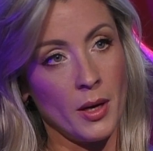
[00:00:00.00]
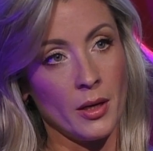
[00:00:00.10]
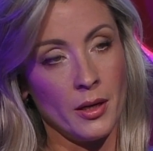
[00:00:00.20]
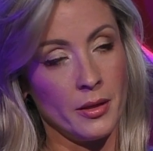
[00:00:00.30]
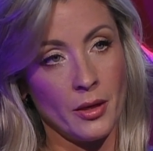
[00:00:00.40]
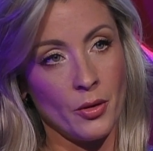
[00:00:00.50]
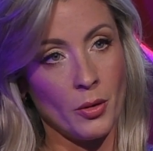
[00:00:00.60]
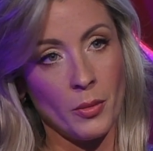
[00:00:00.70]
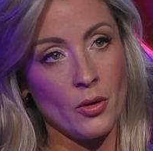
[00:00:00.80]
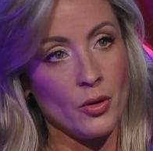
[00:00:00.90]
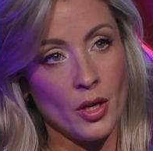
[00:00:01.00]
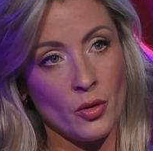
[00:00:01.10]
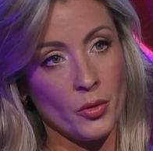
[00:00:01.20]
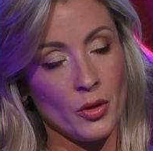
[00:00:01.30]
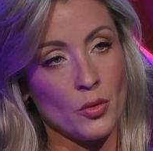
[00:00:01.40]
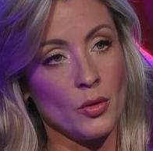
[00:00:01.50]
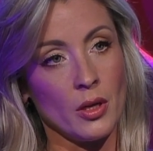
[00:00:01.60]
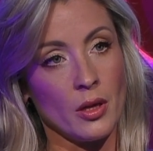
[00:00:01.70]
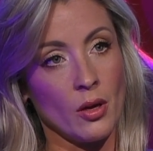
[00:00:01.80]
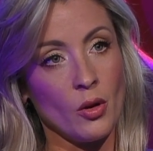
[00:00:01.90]
el, dinero del banco y ya no puedes
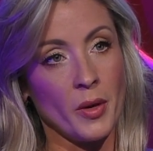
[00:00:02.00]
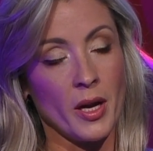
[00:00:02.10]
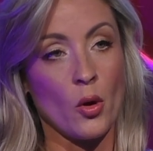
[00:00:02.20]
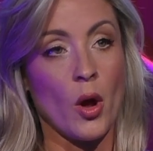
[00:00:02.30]
utilizarlo para